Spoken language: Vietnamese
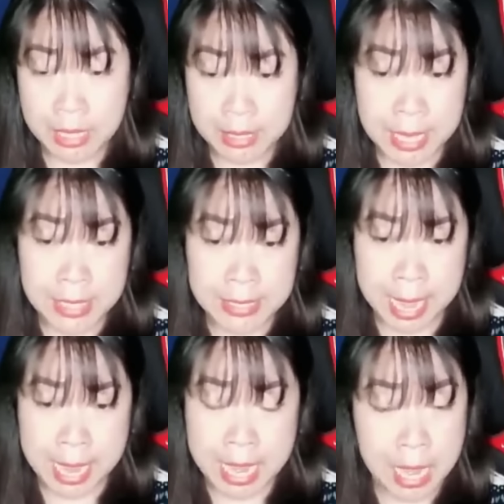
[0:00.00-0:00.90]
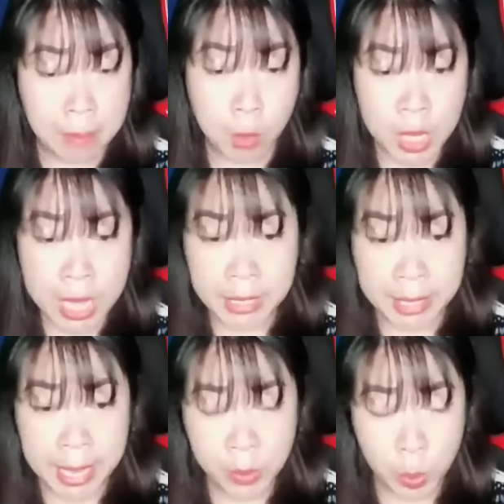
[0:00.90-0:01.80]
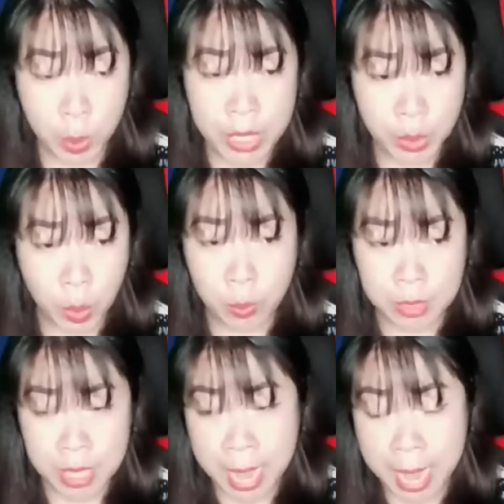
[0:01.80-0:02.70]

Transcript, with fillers: Dài dài là mối liên kết cuối cùng giữa